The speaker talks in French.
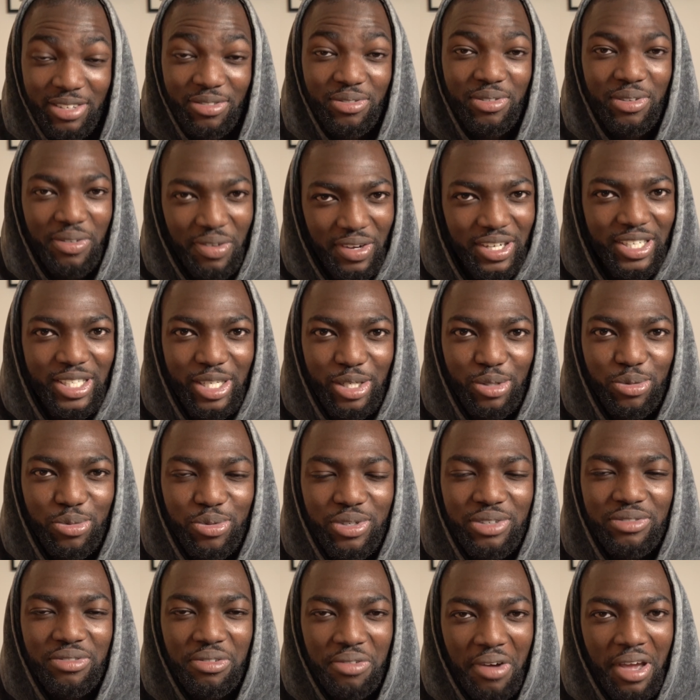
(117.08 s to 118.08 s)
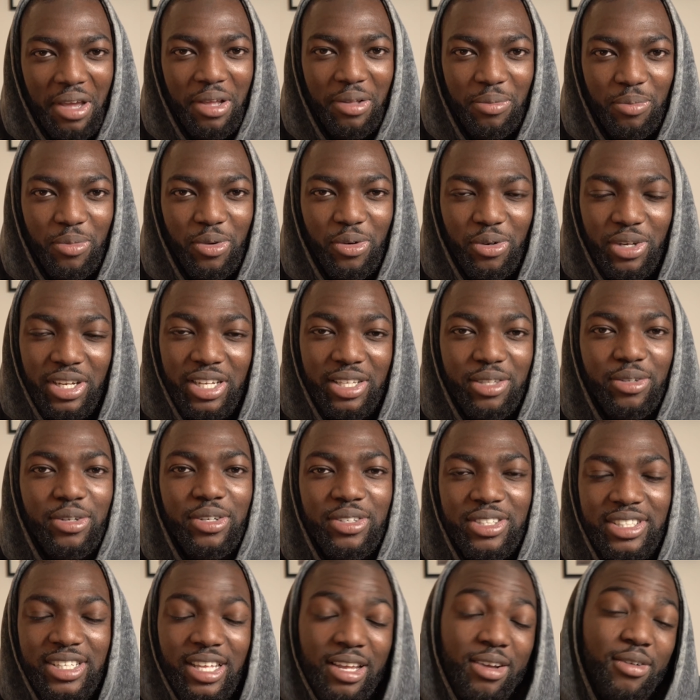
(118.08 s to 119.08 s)
qui vivait chez nous, il vivait avec nous et tout.
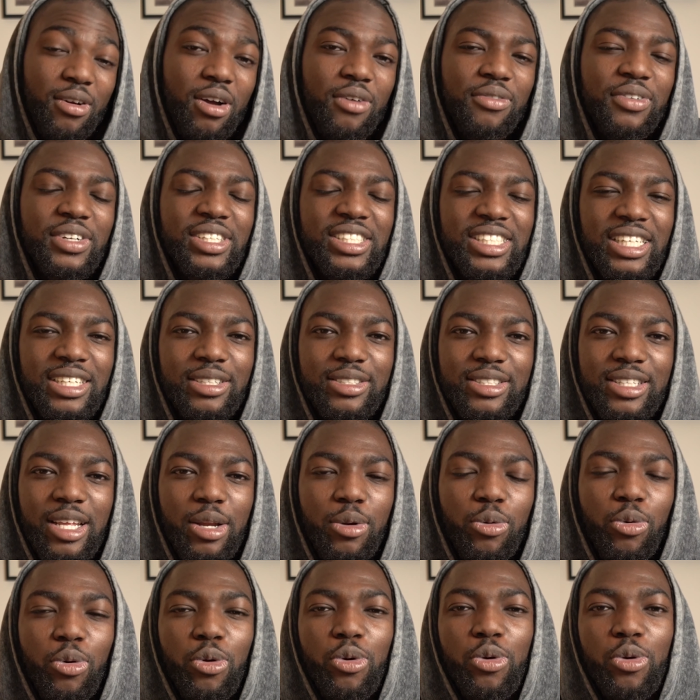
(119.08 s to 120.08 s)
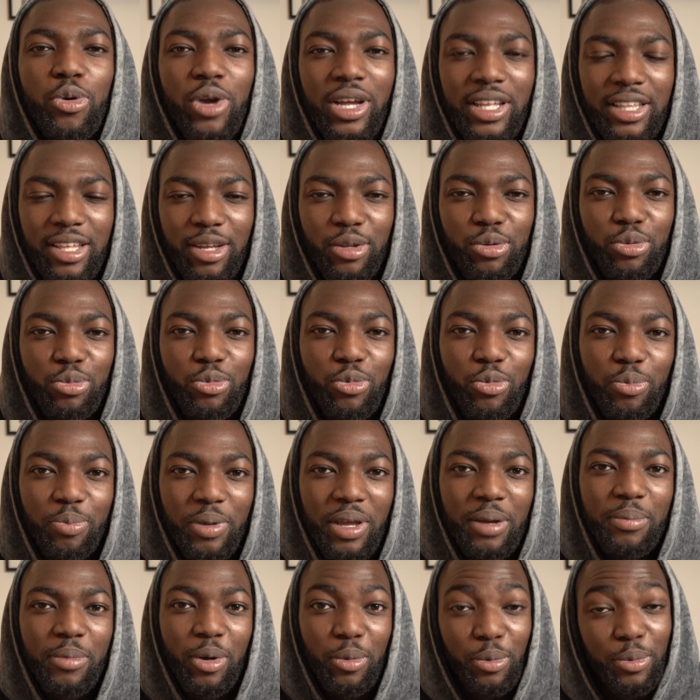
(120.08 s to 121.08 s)
on va dire, c'était le colocataire de mon
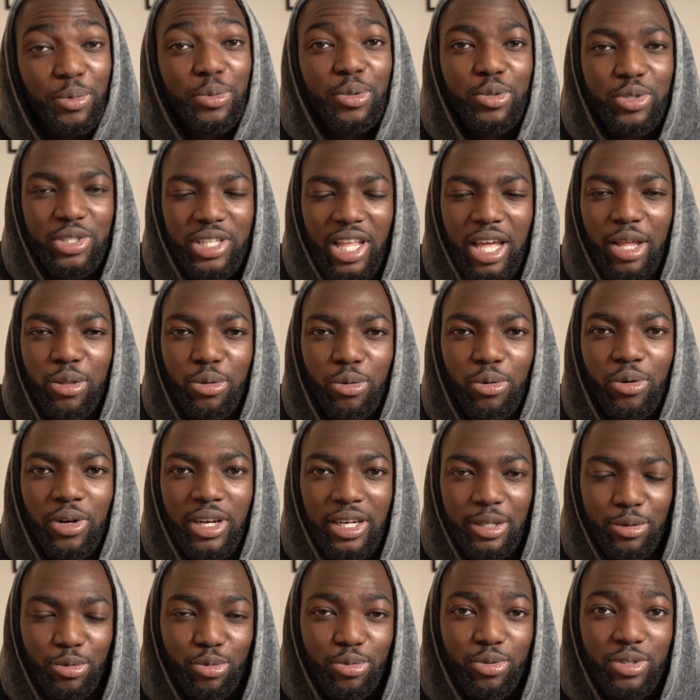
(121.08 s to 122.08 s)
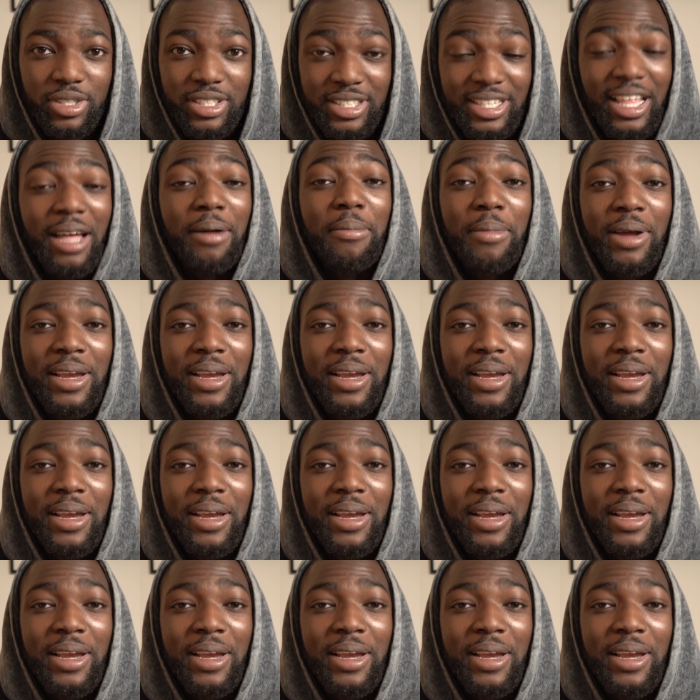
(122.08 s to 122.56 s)
père, mais en même temps c'était un oncle et tout. C'était un